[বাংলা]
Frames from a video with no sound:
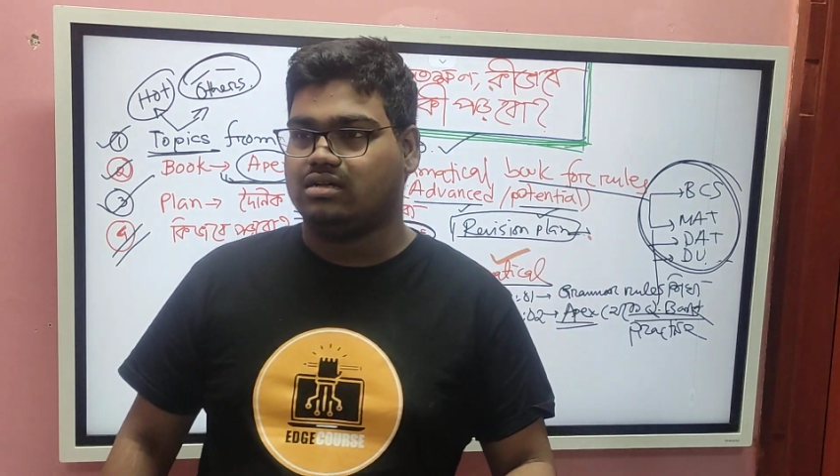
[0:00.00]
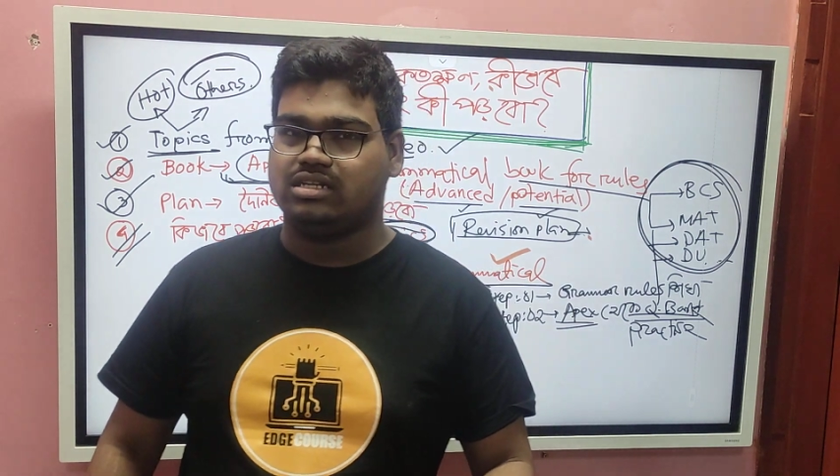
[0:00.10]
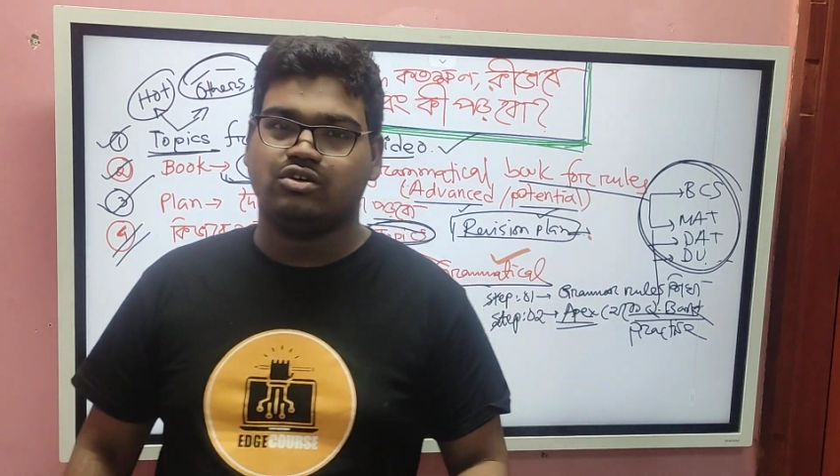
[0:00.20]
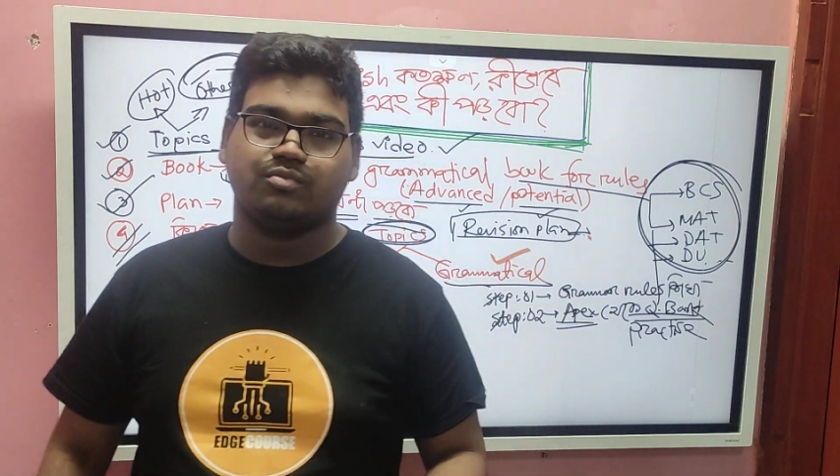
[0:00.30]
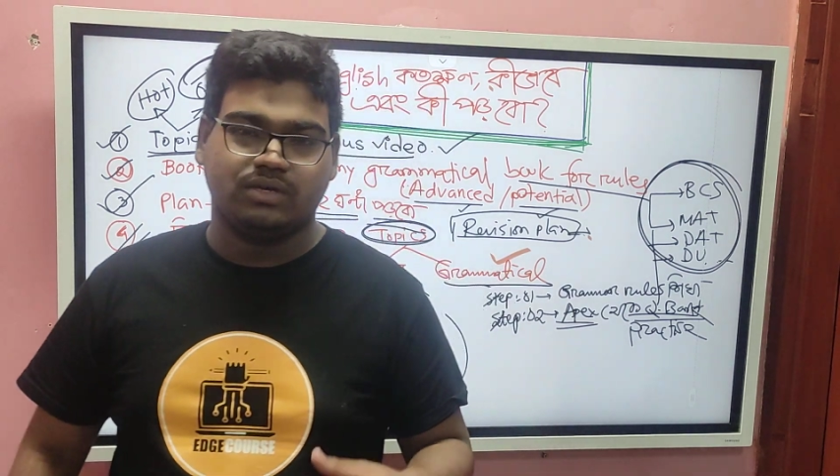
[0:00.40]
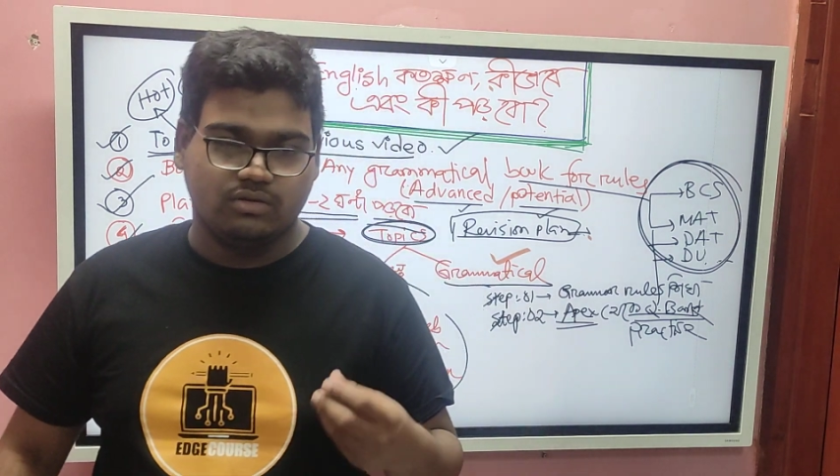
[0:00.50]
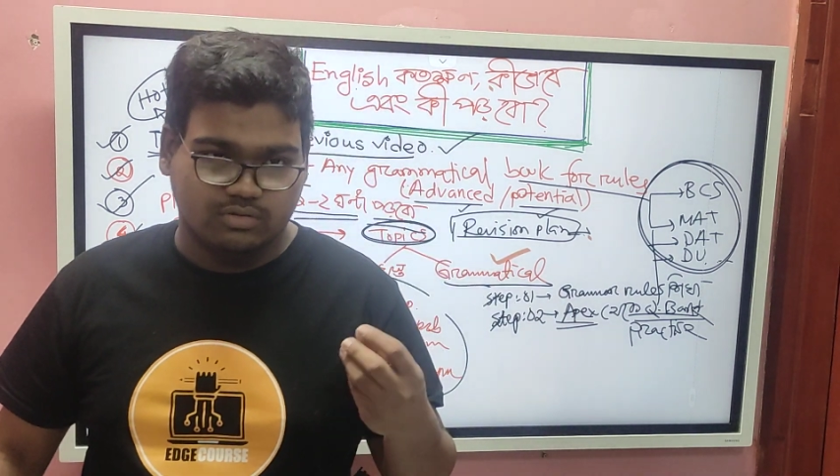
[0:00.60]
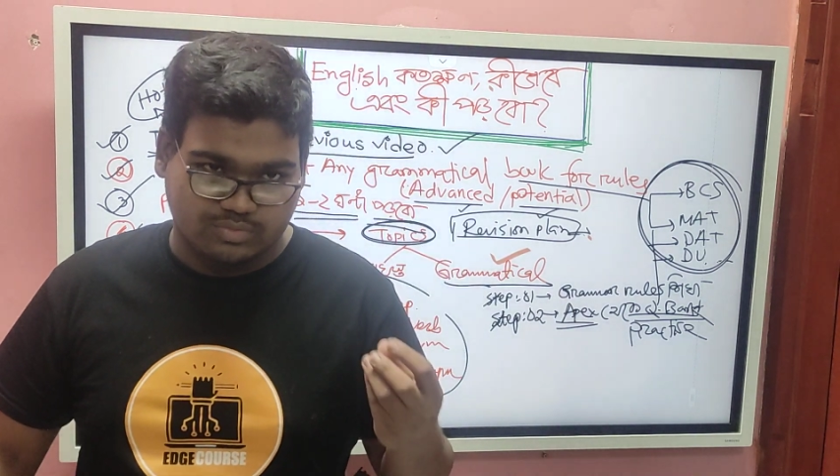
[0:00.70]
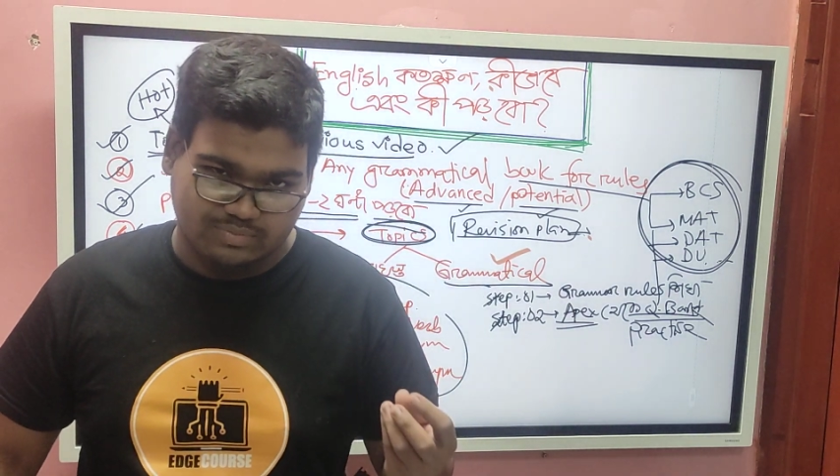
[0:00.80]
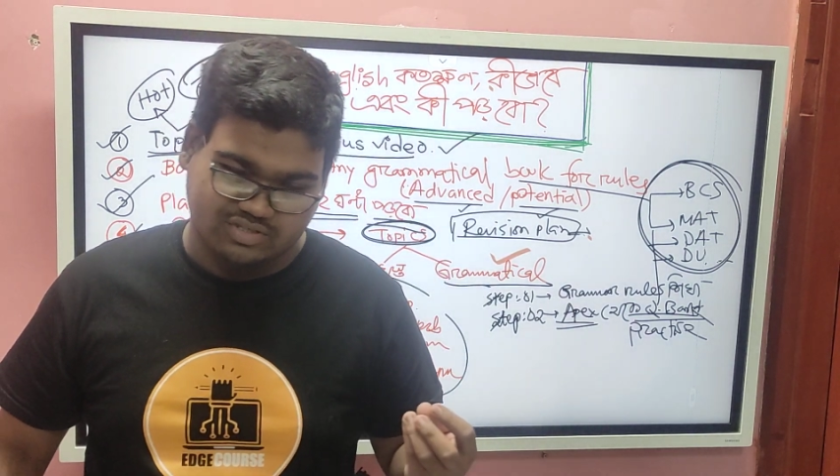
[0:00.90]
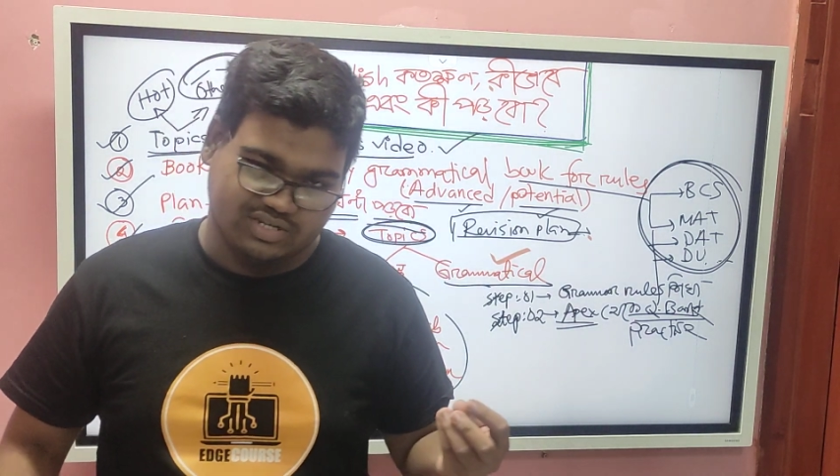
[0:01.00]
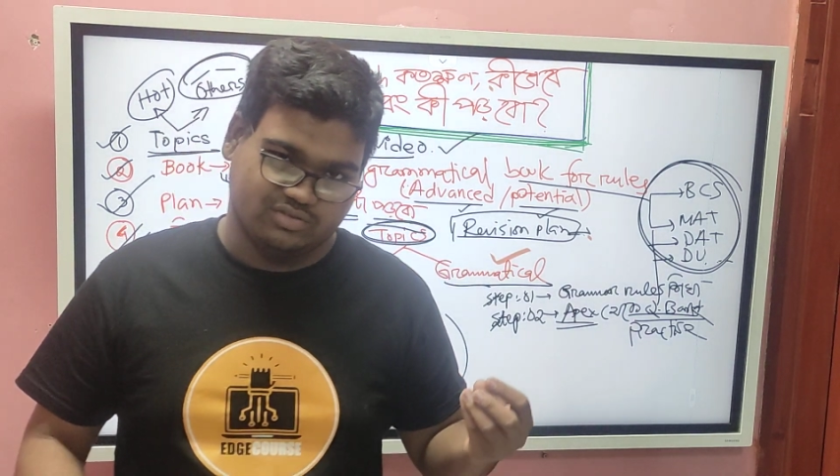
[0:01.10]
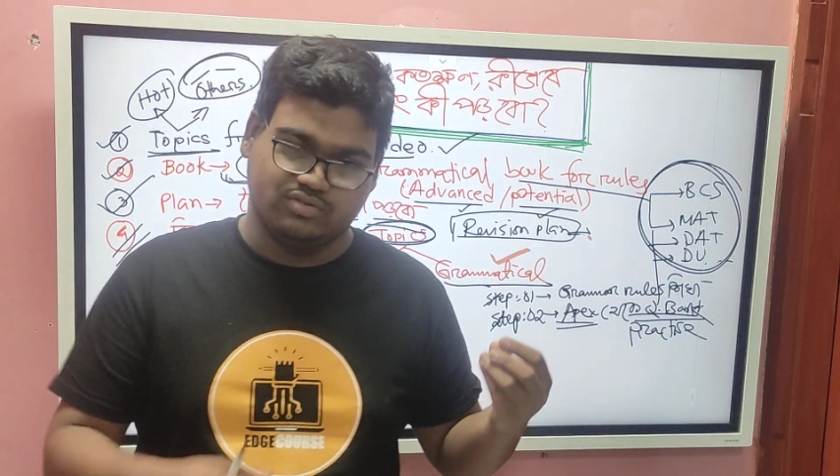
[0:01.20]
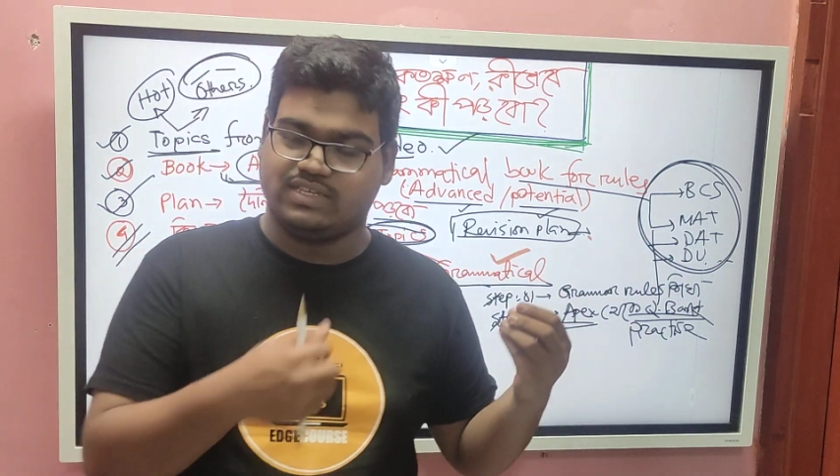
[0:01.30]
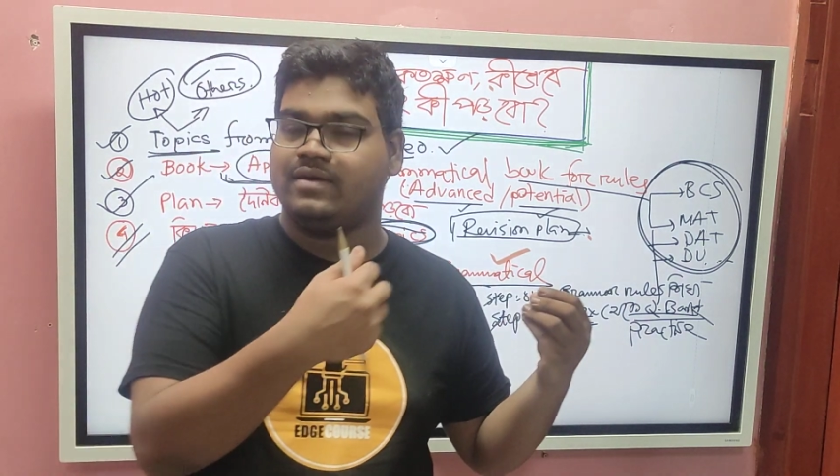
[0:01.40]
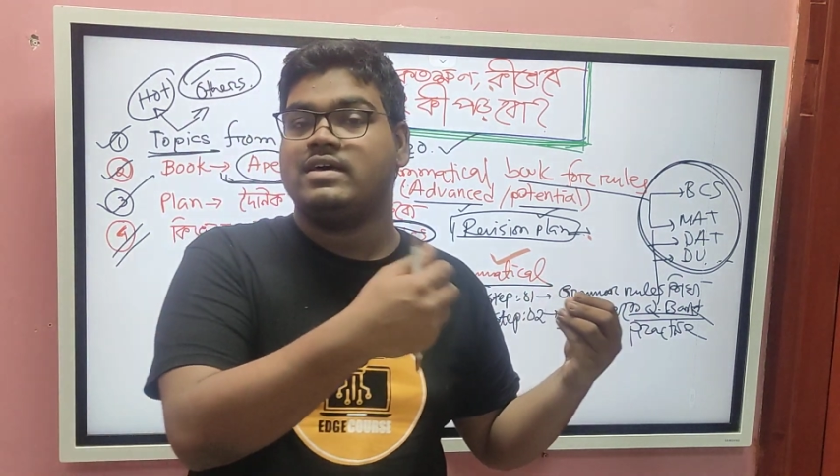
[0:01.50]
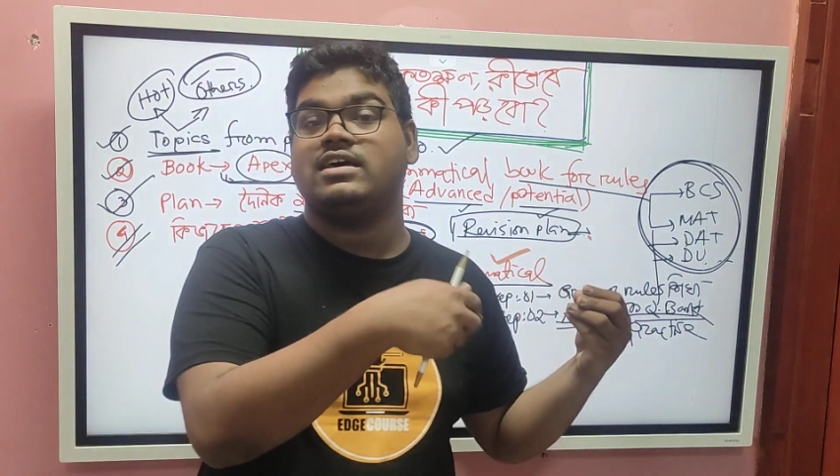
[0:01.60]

নিয়োগ বিজ্ঞপ্তি সরি তো সে